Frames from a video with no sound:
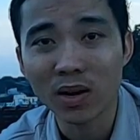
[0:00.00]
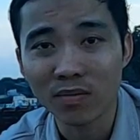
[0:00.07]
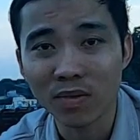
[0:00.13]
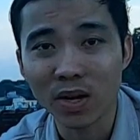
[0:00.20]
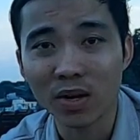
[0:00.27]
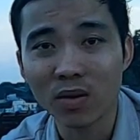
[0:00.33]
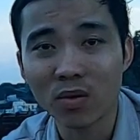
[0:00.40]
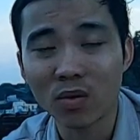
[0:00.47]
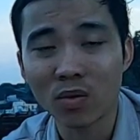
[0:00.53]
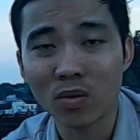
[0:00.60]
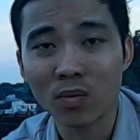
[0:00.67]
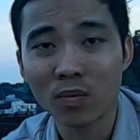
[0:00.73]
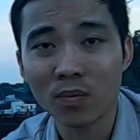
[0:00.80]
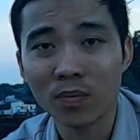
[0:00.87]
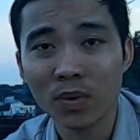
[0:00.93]
làm việc luôn
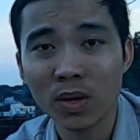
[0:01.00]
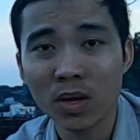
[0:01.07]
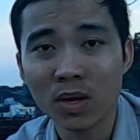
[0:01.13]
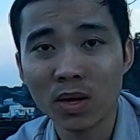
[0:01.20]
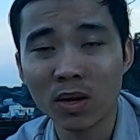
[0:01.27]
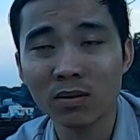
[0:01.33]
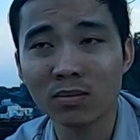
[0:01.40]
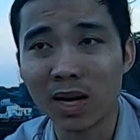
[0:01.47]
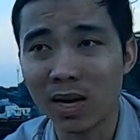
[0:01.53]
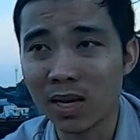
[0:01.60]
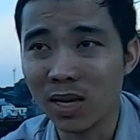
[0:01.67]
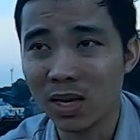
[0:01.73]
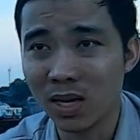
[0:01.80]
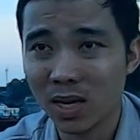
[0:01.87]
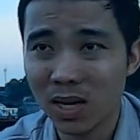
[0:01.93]
đó tại
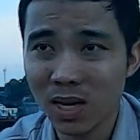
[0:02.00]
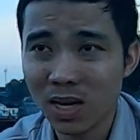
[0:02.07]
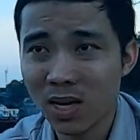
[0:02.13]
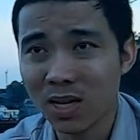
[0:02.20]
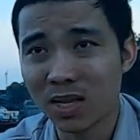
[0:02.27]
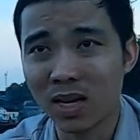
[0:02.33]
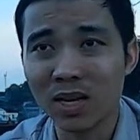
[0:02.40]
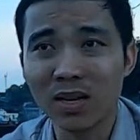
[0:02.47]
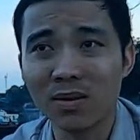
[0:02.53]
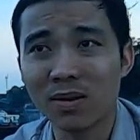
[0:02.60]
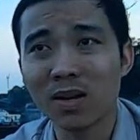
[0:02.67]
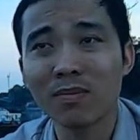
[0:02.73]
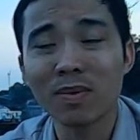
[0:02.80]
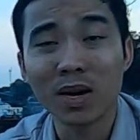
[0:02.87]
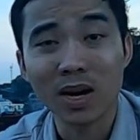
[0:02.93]
vì tại vì
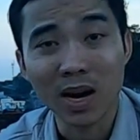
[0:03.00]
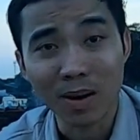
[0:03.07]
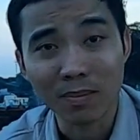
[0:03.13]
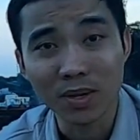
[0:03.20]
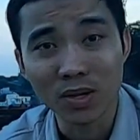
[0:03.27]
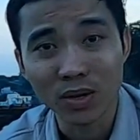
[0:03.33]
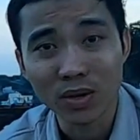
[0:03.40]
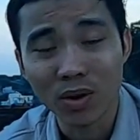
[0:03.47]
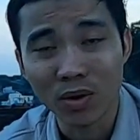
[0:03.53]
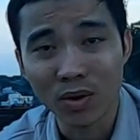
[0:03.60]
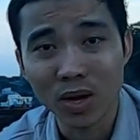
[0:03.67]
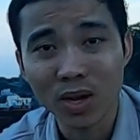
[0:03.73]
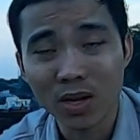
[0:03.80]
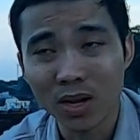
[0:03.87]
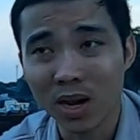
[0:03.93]
khi mình làm được rồi
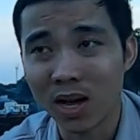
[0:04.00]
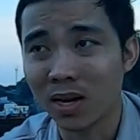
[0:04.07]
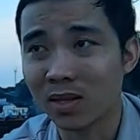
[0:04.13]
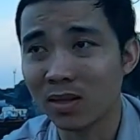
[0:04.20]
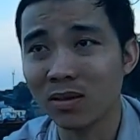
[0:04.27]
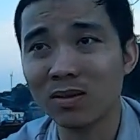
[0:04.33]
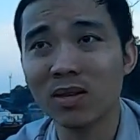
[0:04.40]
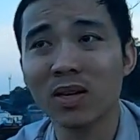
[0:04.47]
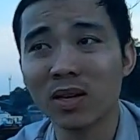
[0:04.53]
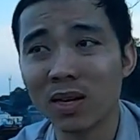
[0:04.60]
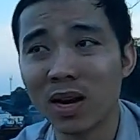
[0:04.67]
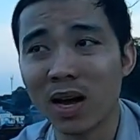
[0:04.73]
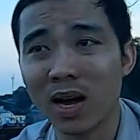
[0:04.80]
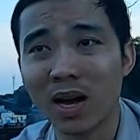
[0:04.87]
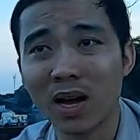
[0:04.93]
á là tự nhiên
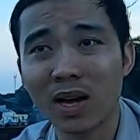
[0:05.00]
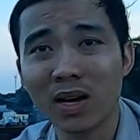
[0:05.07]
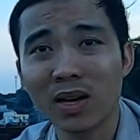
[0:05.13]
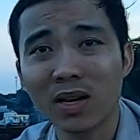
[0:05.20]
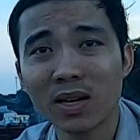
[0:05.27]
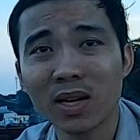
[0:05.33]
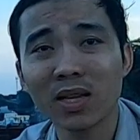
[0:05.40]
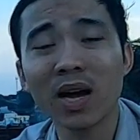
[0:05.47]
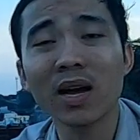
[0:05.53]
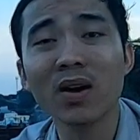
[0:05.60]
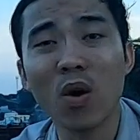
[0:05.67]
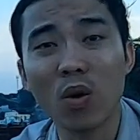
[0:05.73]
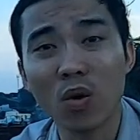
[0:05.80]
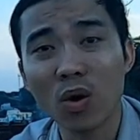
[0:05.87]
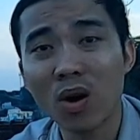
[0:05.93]
là cái thái
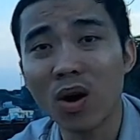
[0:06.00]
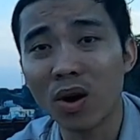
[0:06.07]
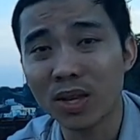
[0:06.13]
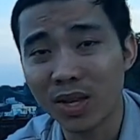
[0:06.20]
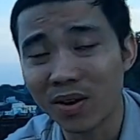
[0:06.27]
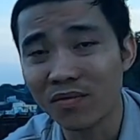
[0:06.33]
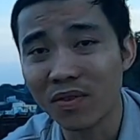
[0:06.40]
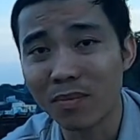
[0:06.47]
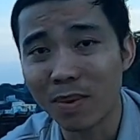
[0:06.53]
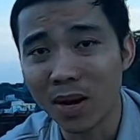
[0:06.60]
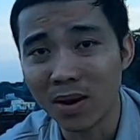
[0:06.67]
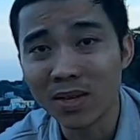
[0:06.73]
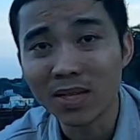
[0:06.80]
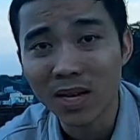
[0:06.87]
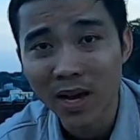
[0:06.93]
độ của họ nhìn về mình
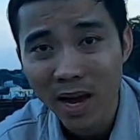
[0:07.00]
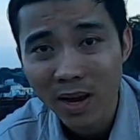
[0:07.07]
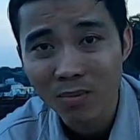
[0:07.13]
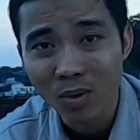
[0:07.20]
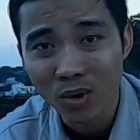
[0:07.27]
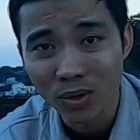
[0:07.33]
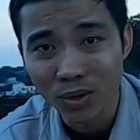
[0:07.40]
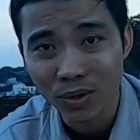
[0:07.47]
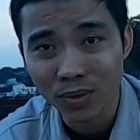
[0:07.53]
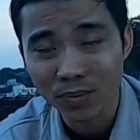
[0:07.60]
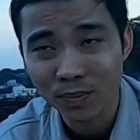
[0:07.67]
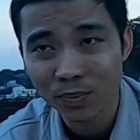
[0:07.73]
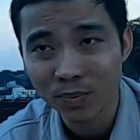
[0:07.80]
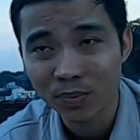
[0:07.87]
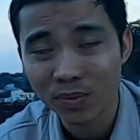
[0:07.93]
nó sẽ khác mọi người
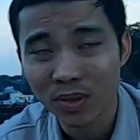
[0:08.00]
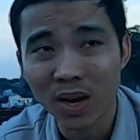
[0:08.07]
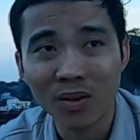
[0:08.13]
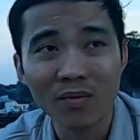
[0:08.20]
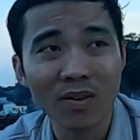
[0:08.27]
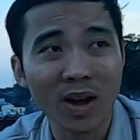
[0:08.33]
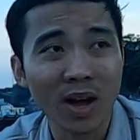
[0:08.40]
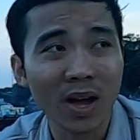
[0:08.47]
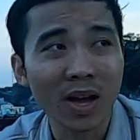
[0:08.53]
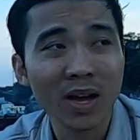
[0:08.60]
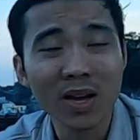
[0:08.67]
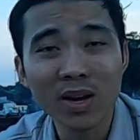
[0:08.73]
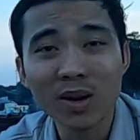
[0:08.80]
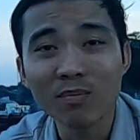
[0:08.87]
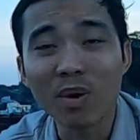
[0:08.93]
đông và
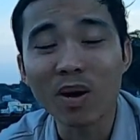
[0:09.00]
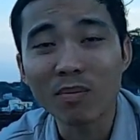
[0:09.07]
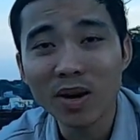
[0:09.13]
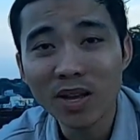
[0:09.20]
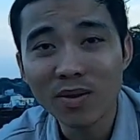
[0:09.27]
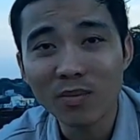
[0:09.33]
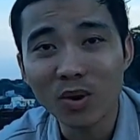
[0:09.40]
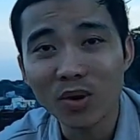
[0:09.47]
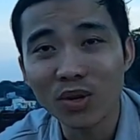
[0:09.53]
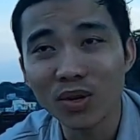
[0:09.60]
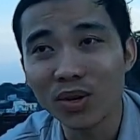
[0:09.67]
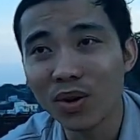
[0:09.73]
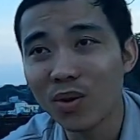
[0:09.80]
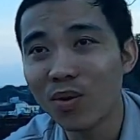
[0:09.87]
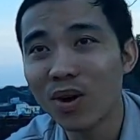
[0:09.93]
bật mí cho mọi
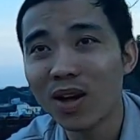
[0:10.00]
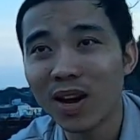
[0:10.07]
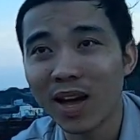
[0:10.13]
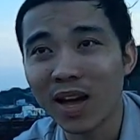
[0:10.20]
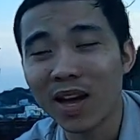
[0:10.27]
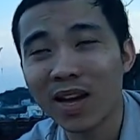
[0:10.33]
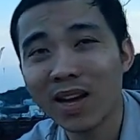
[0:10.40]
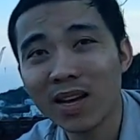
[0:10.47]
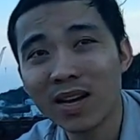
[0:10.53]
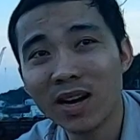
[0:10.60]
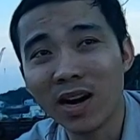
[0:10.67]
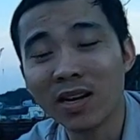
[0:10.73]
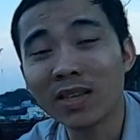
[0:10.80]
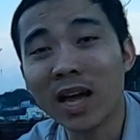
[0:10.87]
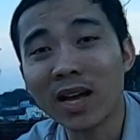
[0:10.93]
người luôn á là
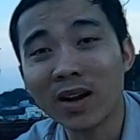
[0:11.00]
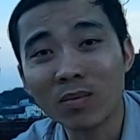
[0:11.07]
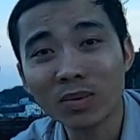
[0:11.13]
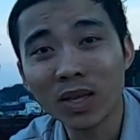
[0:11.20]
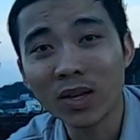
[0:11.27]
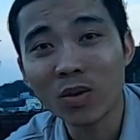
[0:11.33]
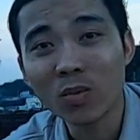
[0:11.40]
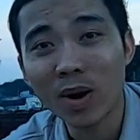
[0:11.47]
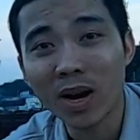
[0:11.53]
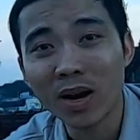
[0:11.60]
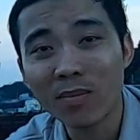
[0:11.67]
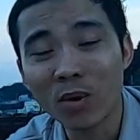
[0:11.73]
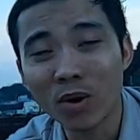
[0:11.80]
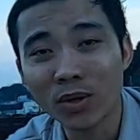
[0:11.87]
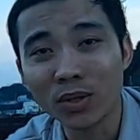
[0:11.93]
ở tại công ty của mình đó
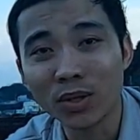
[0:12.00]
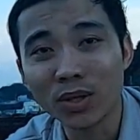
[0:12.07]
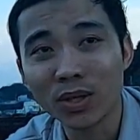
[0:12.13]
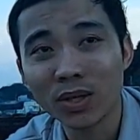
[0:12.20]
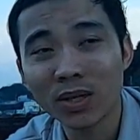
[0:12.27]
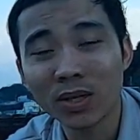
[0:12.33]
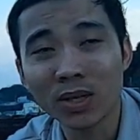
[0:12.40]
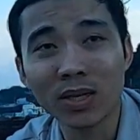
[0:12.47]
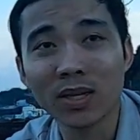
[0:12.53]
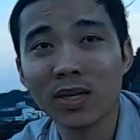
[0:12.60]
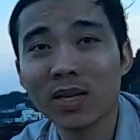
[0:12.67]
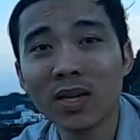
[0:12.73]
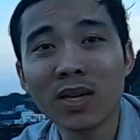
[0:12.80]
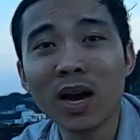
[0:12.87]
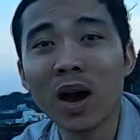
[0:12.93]
mọi người thì
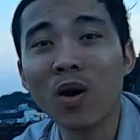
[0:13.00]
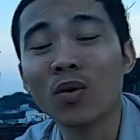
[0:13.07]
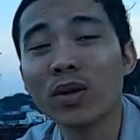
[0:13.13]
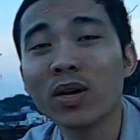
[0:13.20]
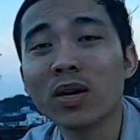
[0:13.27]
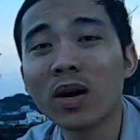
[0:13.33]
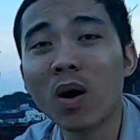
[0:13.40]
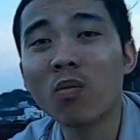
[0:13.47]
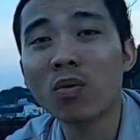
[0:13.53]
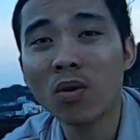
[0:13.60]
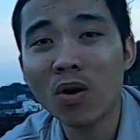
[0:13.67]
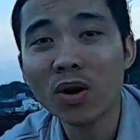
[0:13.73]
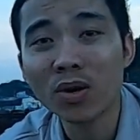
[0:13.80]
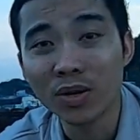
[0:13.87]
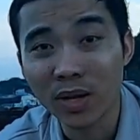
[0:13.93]
hầu như không
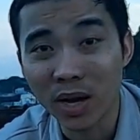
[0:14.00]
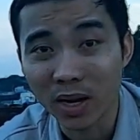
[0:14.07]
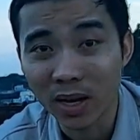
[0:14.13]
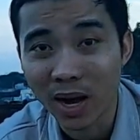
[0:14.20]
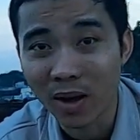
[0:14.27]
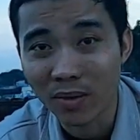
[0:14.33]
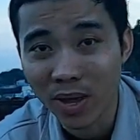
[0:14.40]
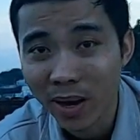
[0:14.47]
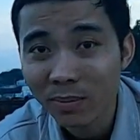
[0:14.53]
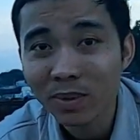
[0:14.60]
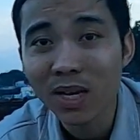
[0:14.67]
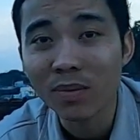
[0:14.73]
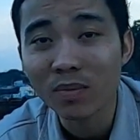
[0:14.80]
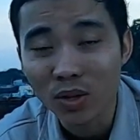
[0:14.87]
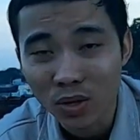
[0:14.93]
có người Nhật nào dám
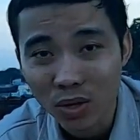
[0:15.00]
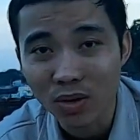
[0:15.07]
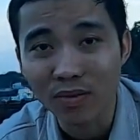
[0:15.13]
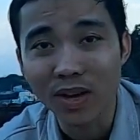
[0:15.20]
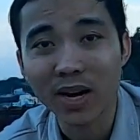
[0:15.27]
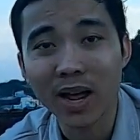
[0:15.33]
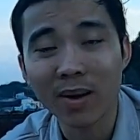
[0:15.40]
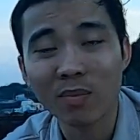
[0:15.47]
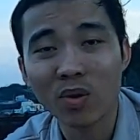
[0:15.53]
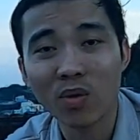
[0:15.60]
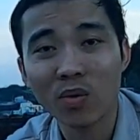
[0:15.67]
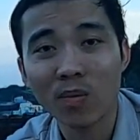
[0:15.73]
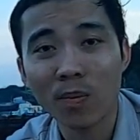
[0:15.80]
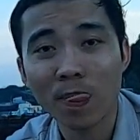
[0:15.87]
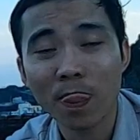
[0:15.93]
xem thường người Việt Nam luôn
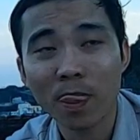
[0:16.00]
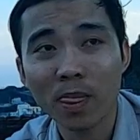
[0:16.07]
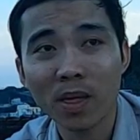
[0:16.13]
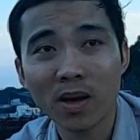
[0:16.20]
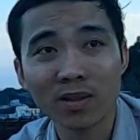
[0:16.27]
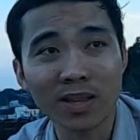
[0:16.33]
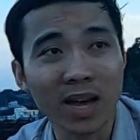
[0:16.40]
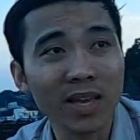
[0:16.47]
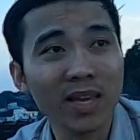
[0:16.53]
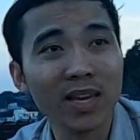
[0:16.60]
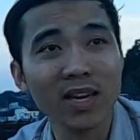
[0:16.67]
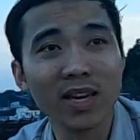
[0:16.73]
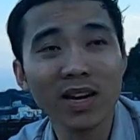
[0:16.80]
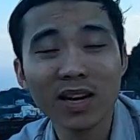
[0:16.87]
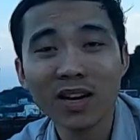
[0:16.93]
tại
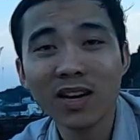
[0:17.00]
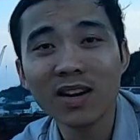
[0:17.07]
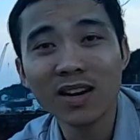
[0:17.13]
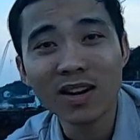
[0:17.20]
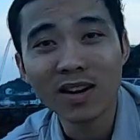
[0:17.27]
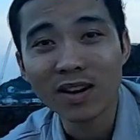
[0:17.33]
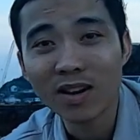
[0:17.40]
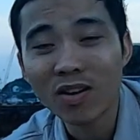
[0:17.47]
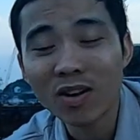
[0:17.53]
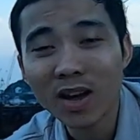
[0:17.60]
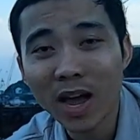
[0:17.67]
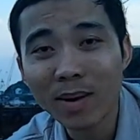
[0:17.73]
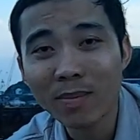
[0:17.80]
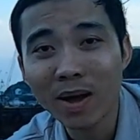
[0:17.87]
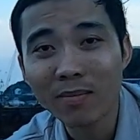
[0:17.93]
vì á có
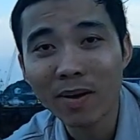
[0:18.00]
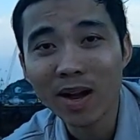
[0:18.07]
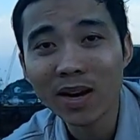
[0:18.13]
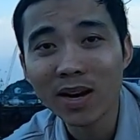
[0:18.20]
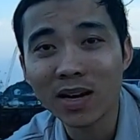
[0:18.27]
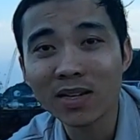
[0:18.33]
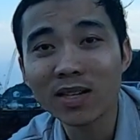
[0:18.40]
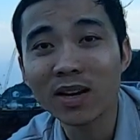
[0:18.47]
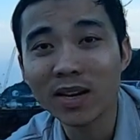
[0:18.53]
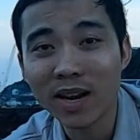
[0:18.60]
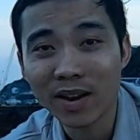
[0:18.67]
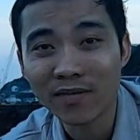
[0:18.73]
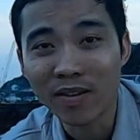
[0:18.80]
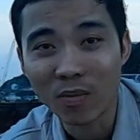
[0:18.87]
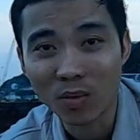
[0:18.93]
cái may mắn là ở trên
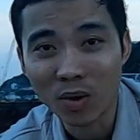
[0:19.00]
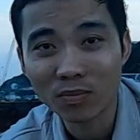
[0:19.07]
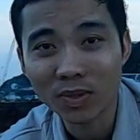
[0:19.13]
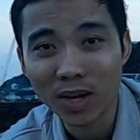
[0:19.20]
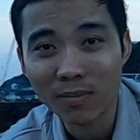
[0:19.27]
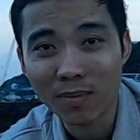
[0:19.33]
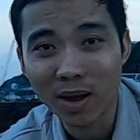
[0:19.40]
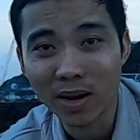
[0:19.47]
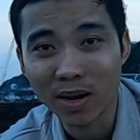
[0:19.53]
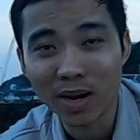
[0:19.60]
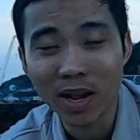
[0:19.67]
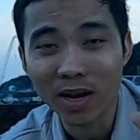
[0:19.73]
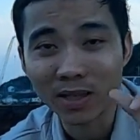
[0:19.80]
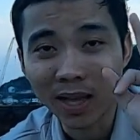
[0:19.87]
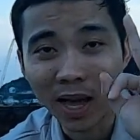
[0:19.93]
văn phòng công ty mình
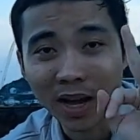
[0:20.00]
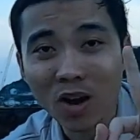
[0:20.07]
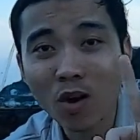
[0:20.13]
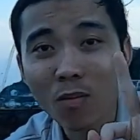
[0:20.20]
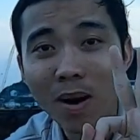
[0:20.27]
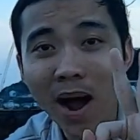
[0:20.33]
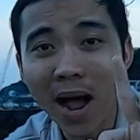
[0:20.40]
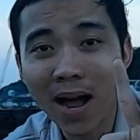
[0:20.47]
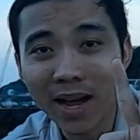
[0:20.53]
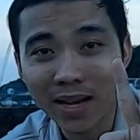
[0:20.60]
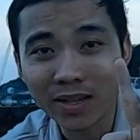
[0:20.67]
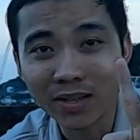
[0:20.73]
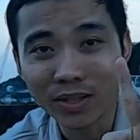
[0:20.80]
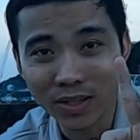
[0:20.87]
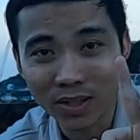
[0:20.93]
hiện tại có ba
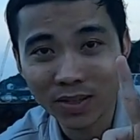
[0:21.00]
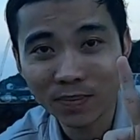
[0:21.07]
người